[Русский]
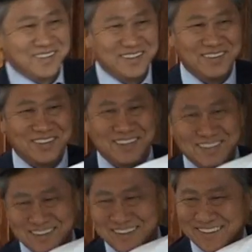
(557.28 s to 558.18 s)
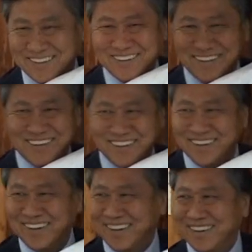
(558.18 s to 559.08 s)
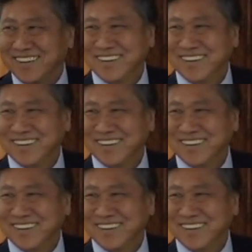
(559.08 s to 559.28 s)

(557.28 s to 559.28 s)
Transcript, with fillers: на эту тренировку пришел давний друг